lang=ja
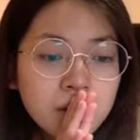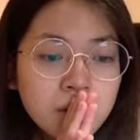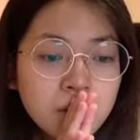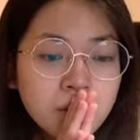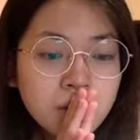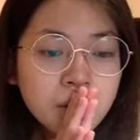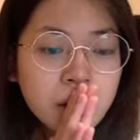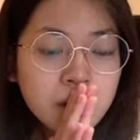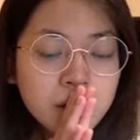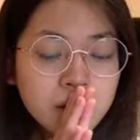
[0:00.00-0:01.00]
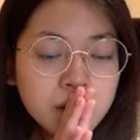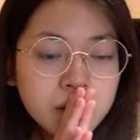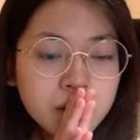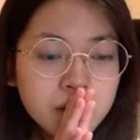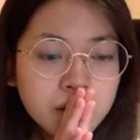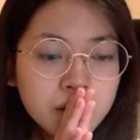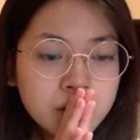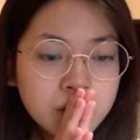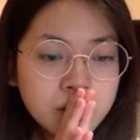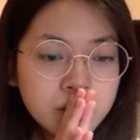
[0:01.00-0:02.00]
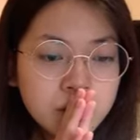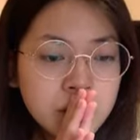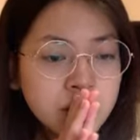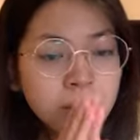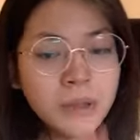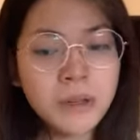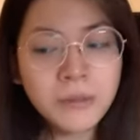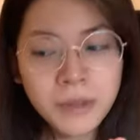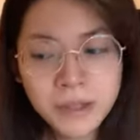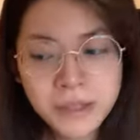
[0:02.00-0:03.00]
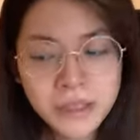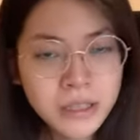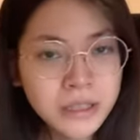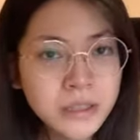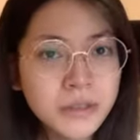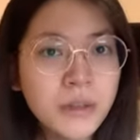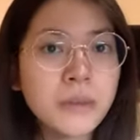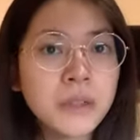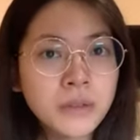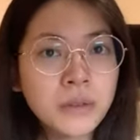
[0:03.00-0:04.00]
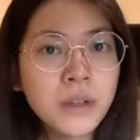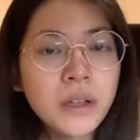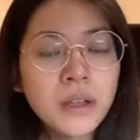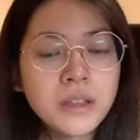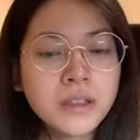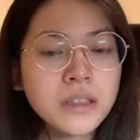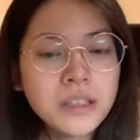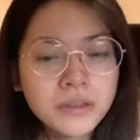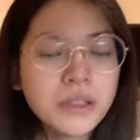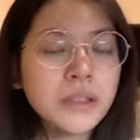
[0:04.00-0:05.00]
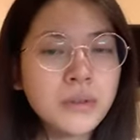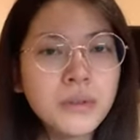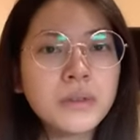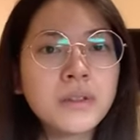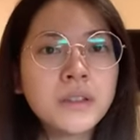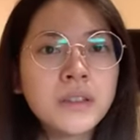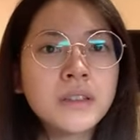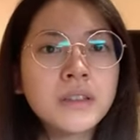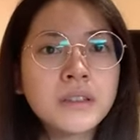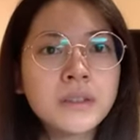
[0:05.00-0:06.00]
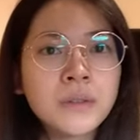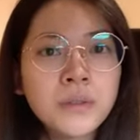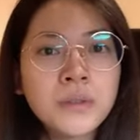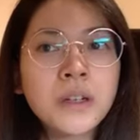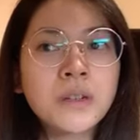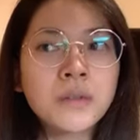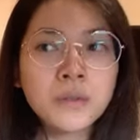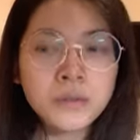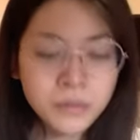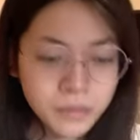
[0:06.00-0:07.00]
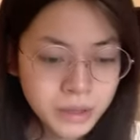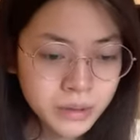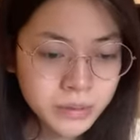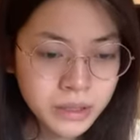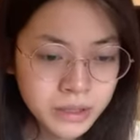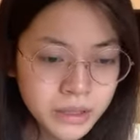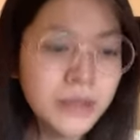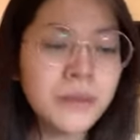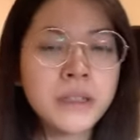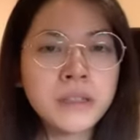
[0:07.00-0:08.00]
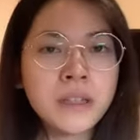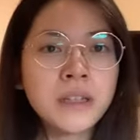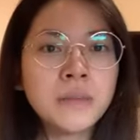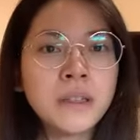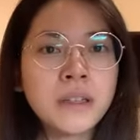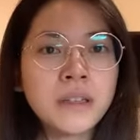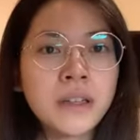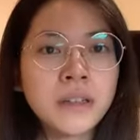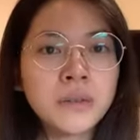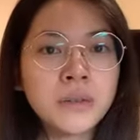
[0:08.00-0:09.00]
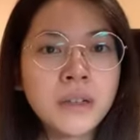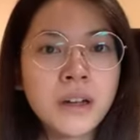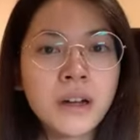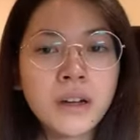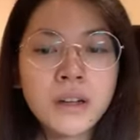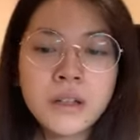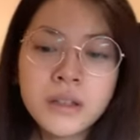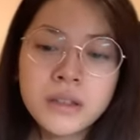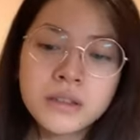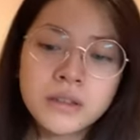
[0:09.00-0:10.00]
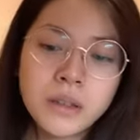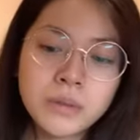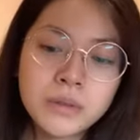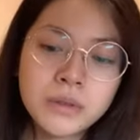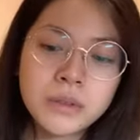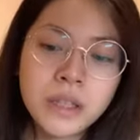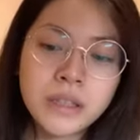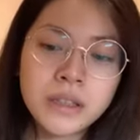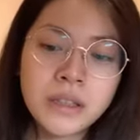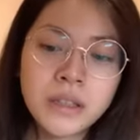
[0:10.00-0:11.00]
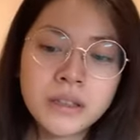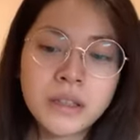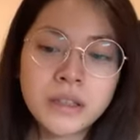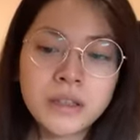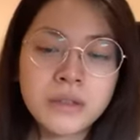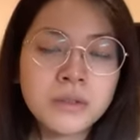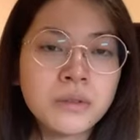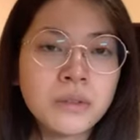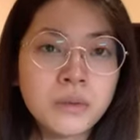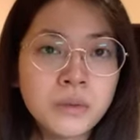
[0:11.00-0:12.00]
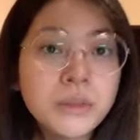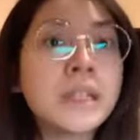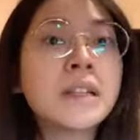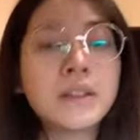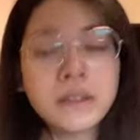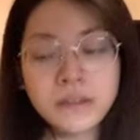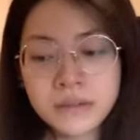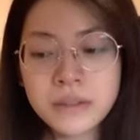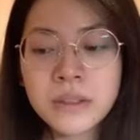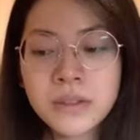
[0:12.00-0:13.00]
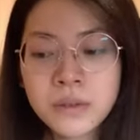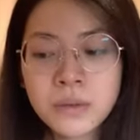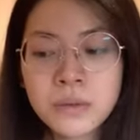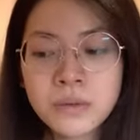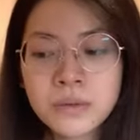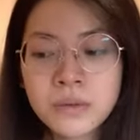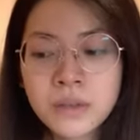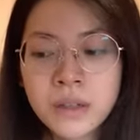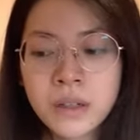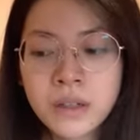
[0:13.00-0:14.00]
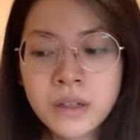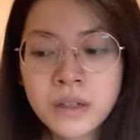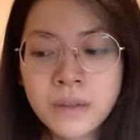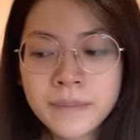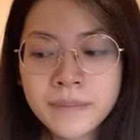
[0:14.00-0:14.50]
そのまあまた「ジョンマイラブ」の話になっちゃうかもだけどなっちゃうんだけど今回のこの「ジョンマイラブ」だって私が愛媛県代表だから多分呼んでいただいたっていうのは大きいんですけど本当になんか